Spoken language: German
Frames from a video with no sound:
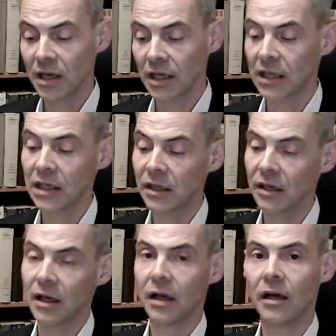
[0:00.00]
denke ich.
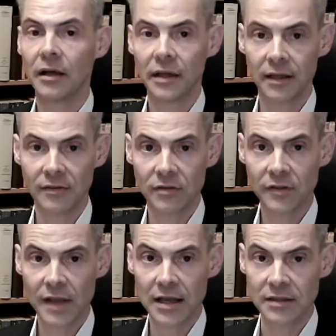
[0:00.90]
Jetzt wird's
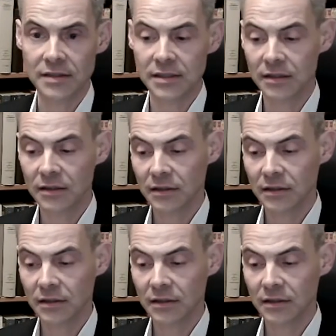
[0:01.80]
ernst.